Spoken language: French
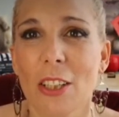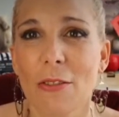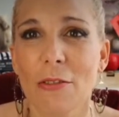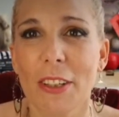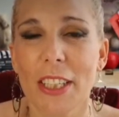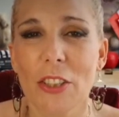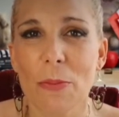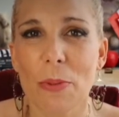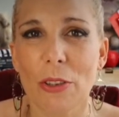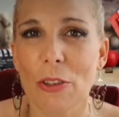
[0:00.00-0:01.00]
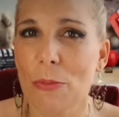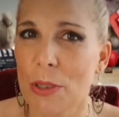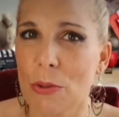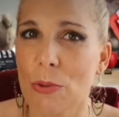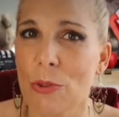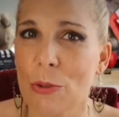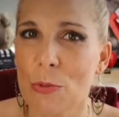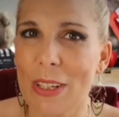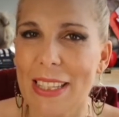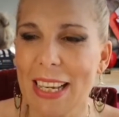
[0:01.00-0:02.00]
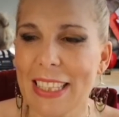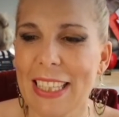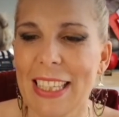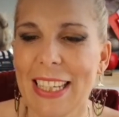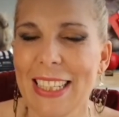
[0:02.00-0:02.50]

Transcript: Comme vous voyez, je porte le bijou du mois dernier.